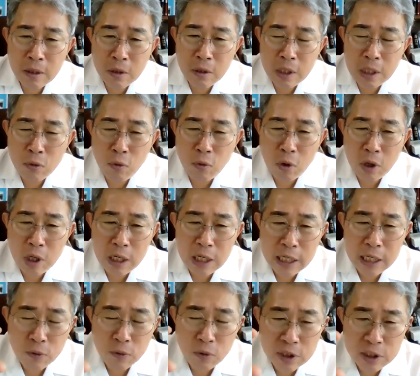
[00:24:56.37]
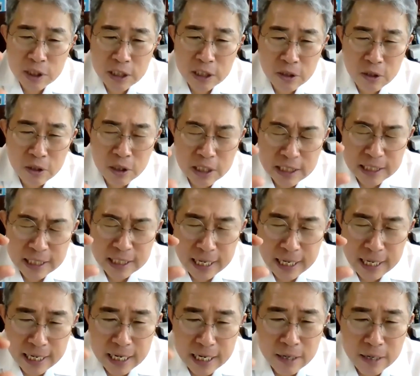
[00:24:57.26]
이 원리, 원칙을
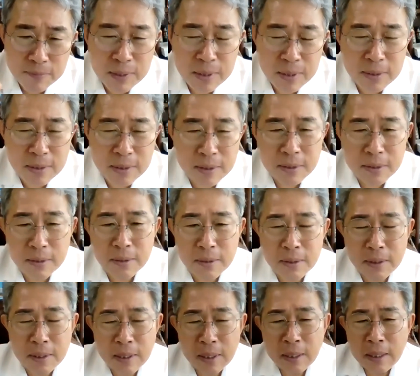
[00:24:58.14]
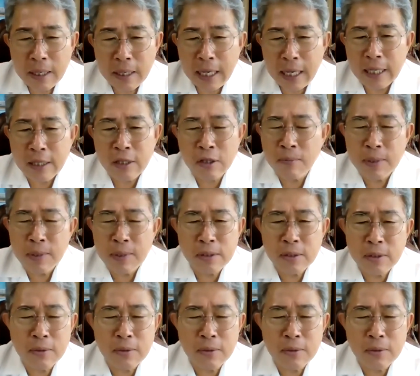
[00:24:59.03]
잘 알면요. 애터미에서